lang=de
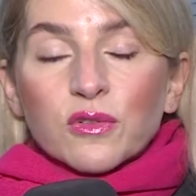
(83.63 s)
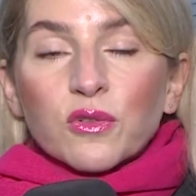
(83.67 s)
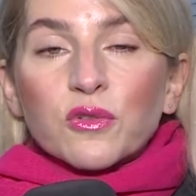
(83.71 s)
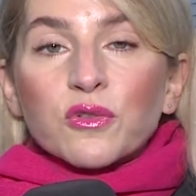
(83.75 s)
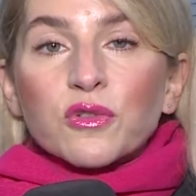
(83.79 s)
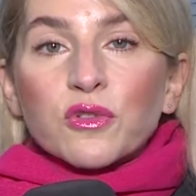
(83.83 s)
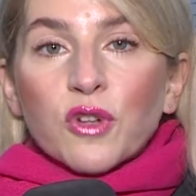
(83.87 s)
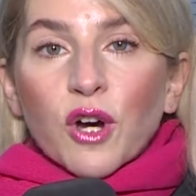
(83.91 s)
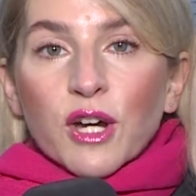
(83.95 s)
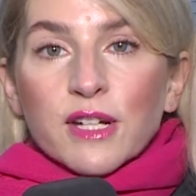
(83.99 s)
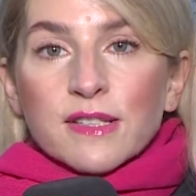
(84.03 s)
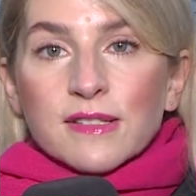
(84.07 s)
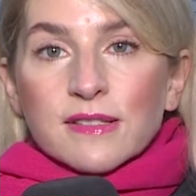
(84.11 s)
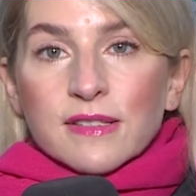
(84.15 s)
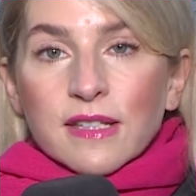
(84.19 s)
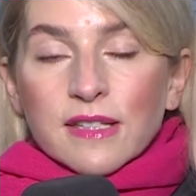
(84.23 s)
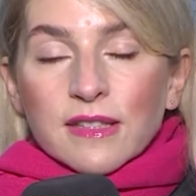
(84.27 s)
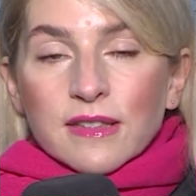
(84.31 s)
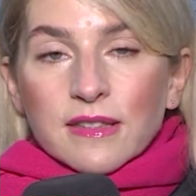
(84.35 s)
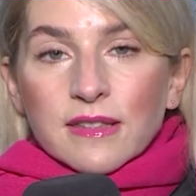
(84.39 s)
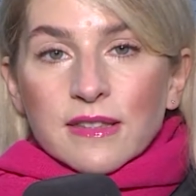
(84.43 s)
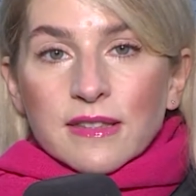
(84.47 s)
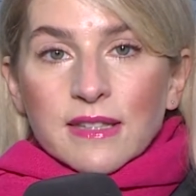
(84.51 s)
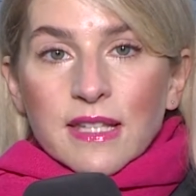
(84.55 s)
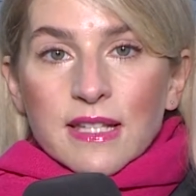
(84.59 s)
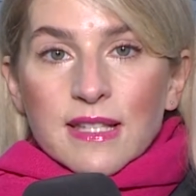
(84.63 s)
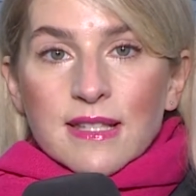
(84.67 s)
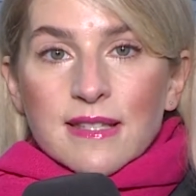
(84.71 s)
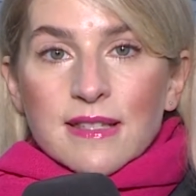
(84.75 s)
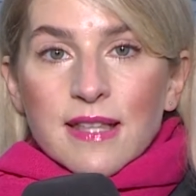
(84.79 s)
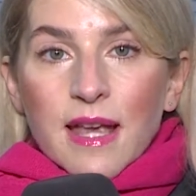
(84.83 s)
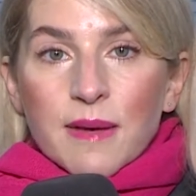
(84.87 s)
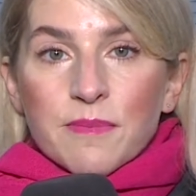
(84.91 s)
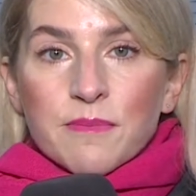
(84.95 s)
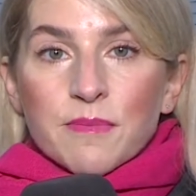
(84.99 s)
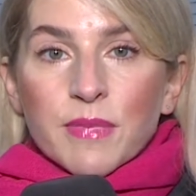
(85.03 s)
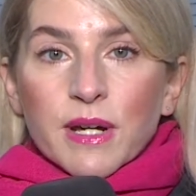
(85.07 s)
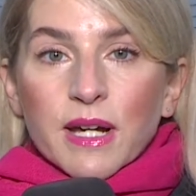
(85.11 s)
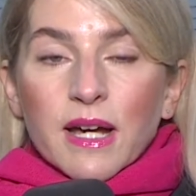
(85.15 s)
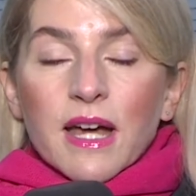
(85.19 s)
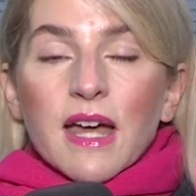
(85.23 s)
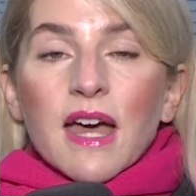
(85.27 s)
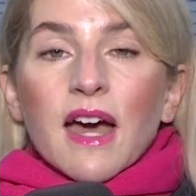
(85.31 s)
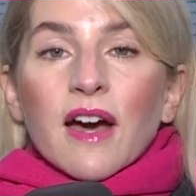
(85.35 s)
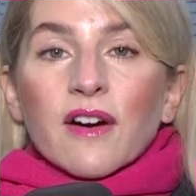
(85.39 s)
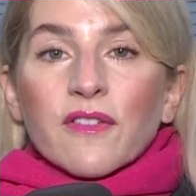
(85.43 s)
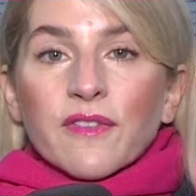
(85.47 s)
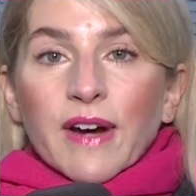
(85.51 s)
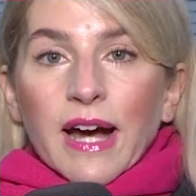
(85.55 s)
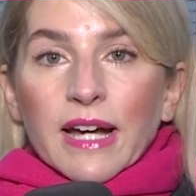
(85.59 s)
und 19. Dezember
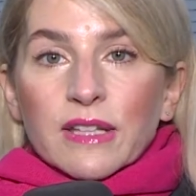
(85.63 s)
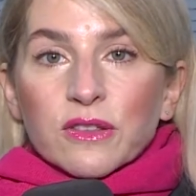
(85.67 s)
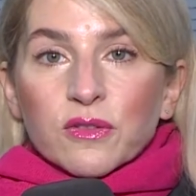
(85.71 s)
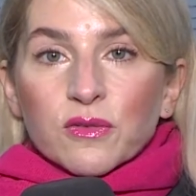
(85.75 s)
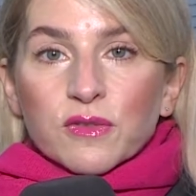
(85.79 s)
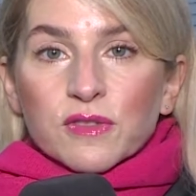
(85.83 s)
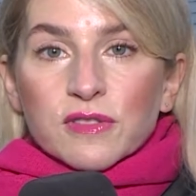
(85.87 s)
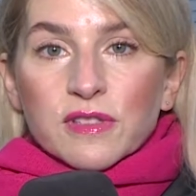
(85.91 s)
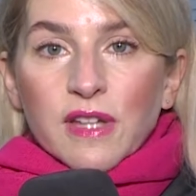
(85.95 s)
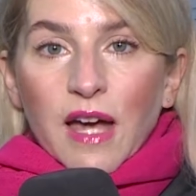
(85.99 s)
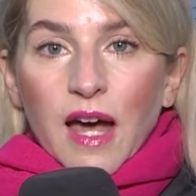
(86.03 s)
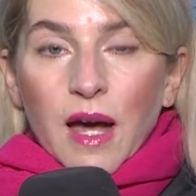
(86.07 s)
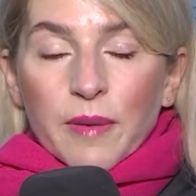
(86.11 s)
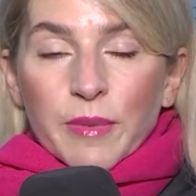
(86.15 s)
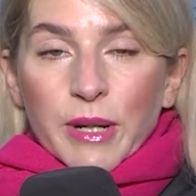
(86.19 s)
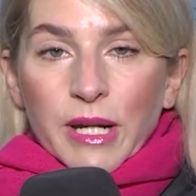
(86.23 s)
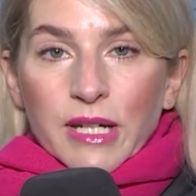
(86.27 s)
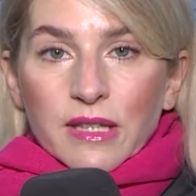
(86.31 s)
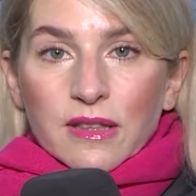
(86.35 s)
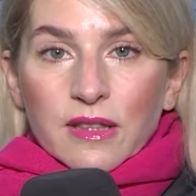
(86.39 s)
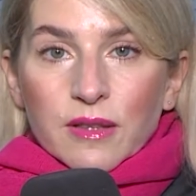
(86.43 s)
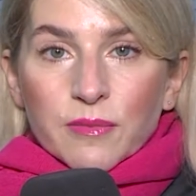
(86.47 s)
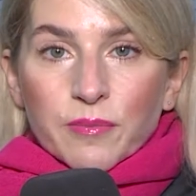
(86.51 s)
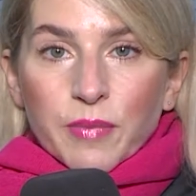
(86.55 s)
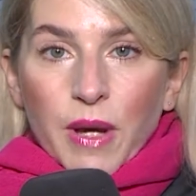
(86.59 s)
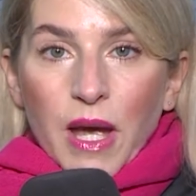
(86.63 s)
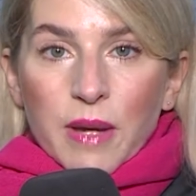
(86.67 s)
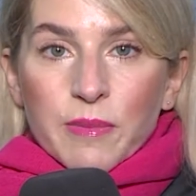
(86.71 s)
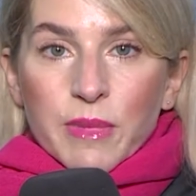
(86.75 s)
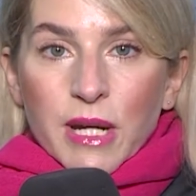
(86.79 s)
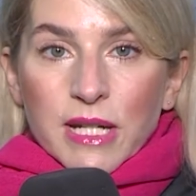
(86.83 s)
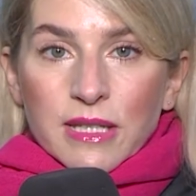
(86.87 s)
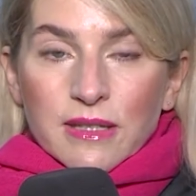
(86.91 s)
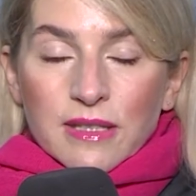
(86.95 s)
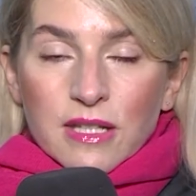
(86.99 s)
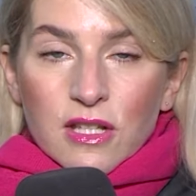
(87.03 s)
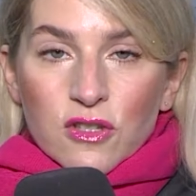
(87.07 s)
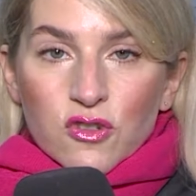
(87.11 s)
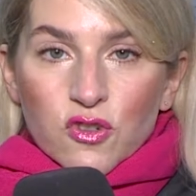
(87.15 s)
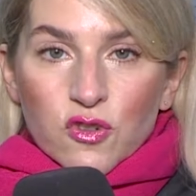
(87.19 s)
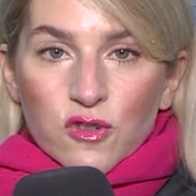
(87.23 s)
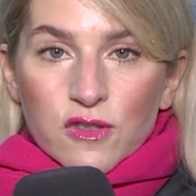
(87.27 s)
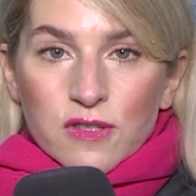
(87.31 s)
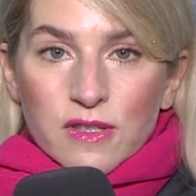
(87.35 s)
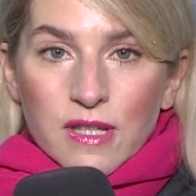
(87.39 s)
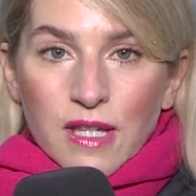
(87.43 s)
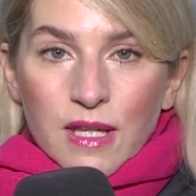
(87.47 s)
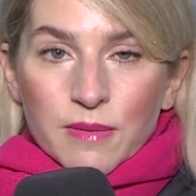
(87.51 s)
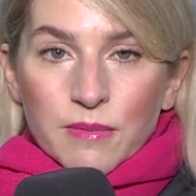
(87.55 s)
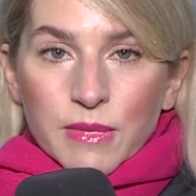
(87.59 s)
Wartungsarbeiten beim
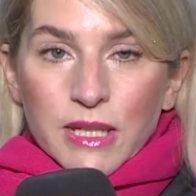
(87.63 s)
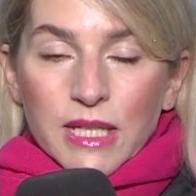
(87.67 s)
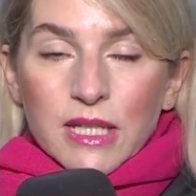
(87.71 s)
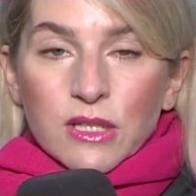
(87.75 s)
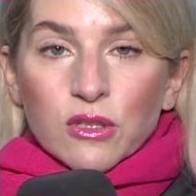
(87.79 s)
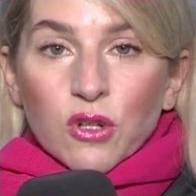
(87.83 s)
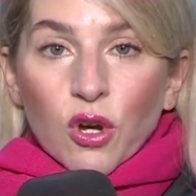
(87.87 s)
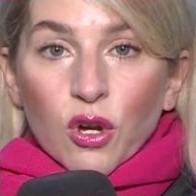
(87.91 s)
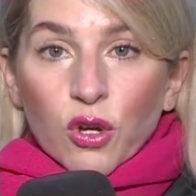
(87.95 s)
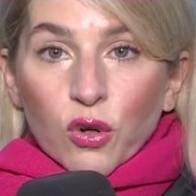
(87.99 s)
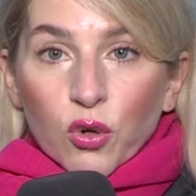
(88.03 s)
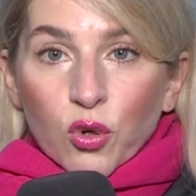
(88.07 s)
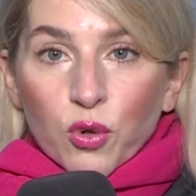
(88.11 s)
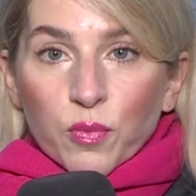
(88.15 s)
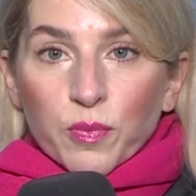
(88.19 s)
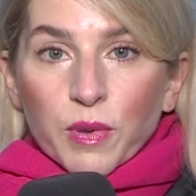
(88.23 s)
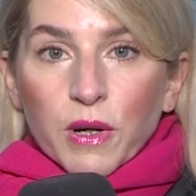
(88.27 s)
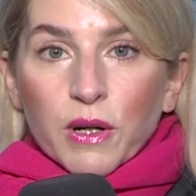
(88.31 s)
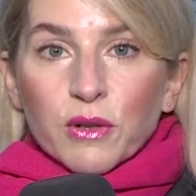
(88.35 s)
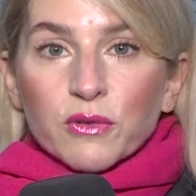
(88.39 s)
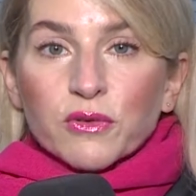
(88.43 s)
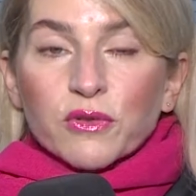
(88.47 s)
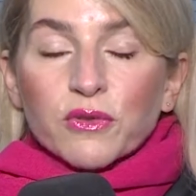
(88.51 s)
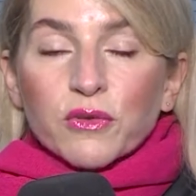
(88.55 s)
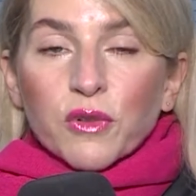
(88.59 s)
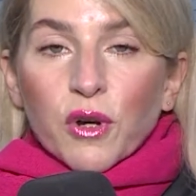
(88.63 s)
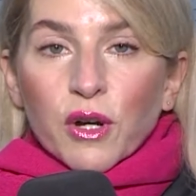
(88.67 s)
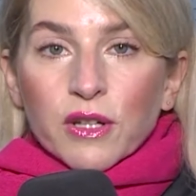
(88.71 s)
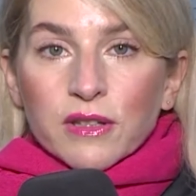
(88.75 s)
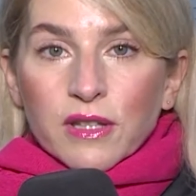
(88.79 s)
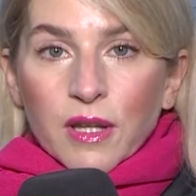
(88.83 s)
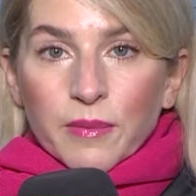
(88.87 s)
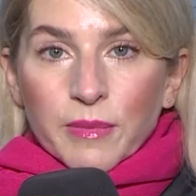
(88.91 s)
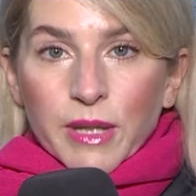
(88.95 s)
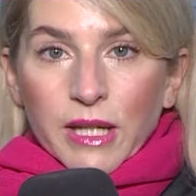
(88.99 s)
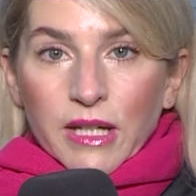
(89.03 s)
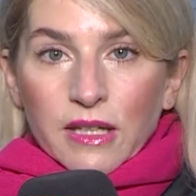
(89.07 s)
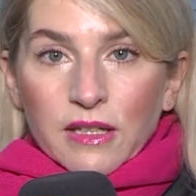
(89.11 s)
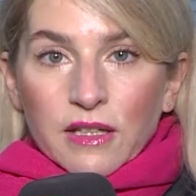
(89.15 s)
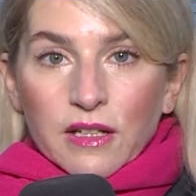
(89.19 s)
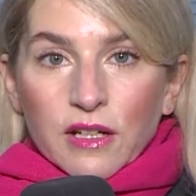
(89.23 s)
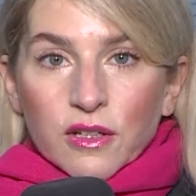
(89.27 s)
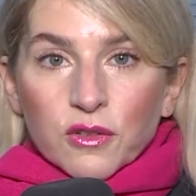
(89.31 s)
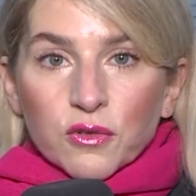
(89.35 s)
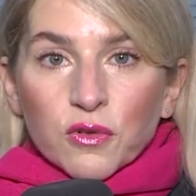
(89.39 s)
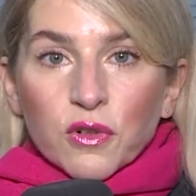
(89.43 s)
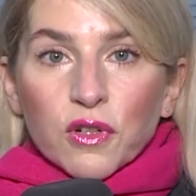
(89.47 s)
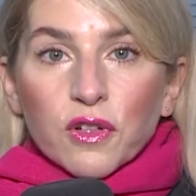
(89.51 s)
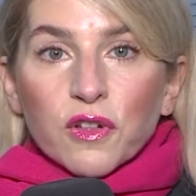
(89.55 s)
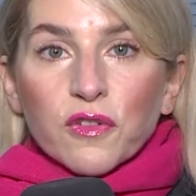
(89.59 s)
IT-System in Europa und Nordamerika
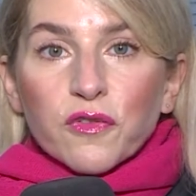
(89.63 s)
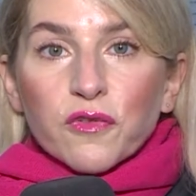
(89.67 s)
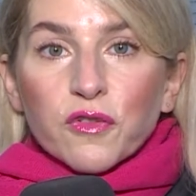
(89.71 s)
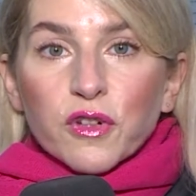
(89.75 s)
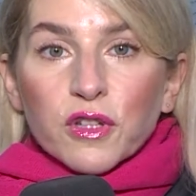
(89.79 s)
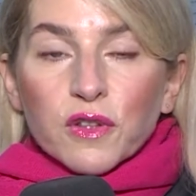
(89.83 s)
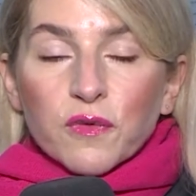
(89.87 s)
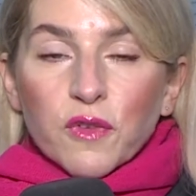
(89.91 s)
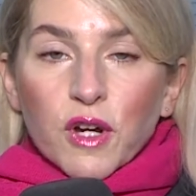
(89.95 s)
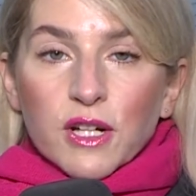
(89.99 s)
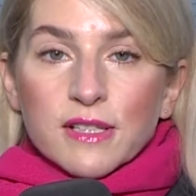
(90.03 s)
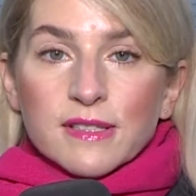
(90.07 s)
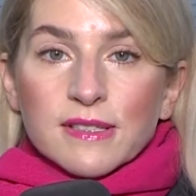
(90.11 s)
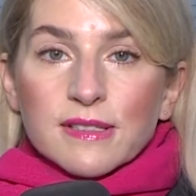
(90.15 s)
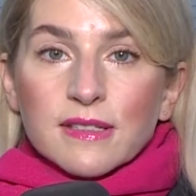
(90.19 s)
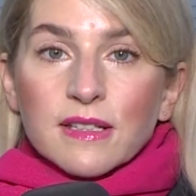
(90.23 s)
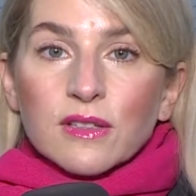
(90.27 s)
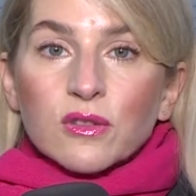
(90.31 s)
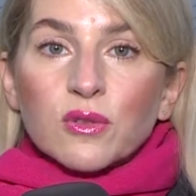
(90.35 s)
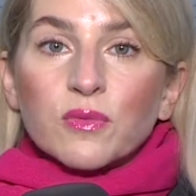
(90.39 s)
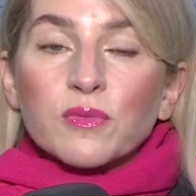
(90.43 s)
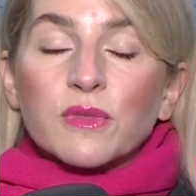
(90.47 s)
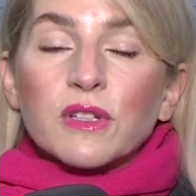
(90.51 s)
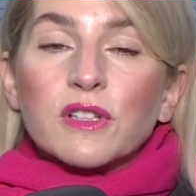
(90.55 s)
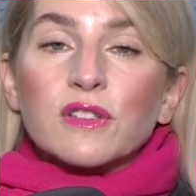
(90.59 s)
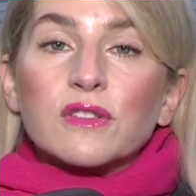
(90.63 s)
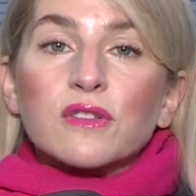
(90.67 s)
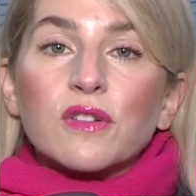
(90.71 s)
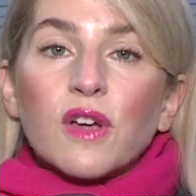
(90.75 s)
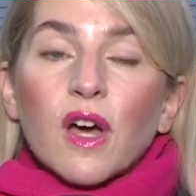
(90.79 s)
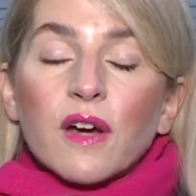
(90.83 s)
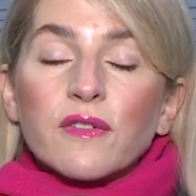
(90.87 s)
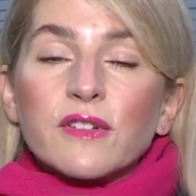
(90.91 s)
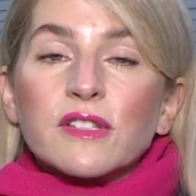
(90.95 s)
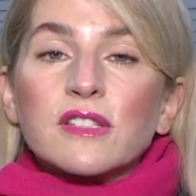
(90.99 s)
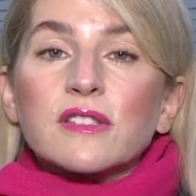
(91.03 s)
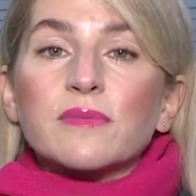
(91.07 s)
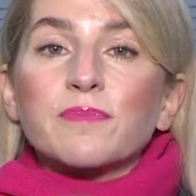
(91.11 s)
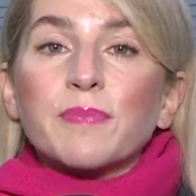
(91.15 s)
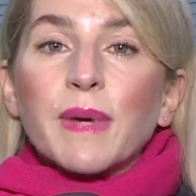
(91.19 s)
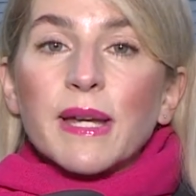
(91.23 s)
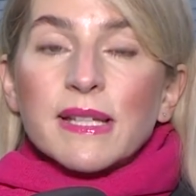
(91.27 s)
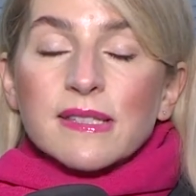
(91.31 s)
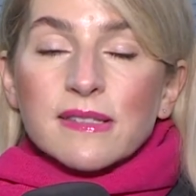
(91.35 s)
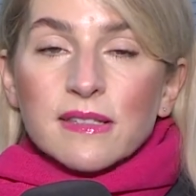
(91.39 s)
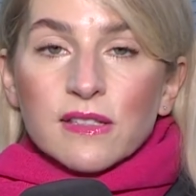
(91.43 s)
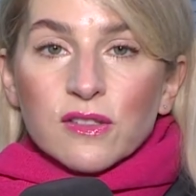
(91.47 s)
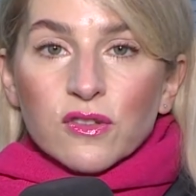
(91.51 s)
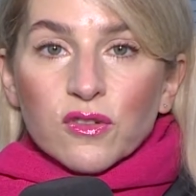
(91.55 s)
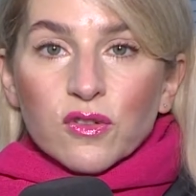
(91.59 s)
durchgeführt worden sind, um das Service
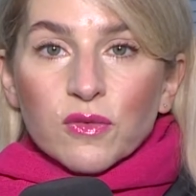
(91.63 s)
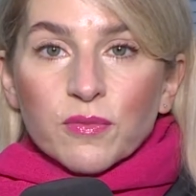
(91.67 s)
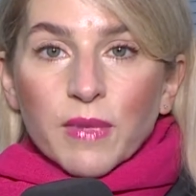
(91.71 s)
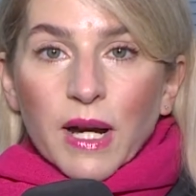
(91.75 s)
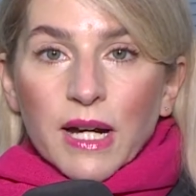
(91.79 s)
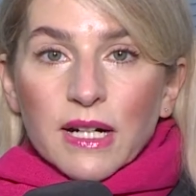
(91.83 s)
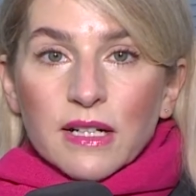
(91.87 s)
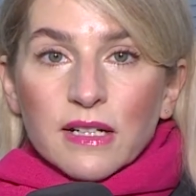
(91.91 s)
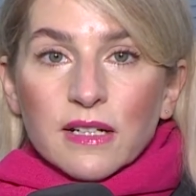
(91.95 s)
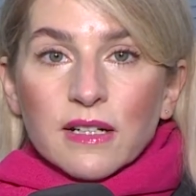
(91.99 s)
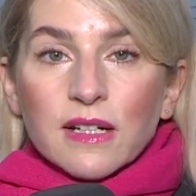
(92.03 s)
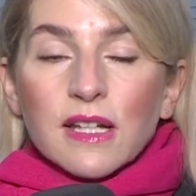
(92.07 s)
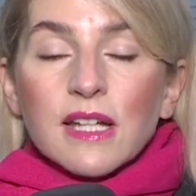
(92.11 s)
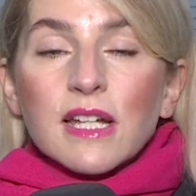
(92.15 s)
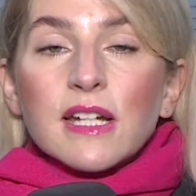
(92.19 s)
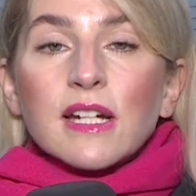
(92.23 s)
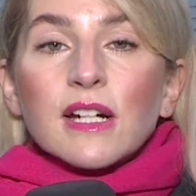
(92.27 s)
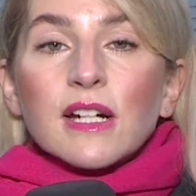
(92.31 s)
besser zu machen.